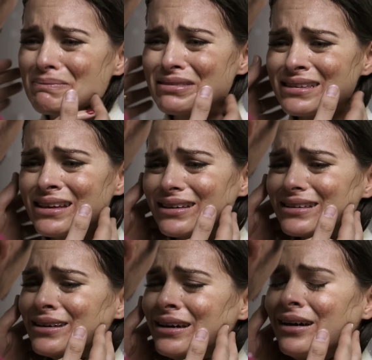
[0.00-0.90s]
Mírame.
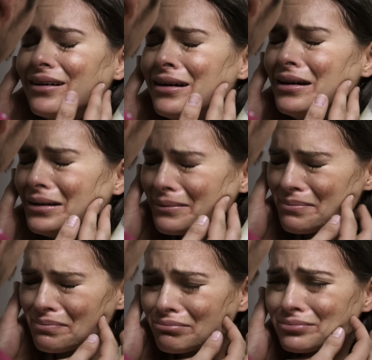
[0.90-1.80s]

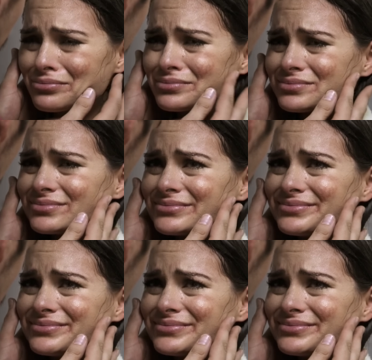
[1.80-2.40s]
Yo te prometo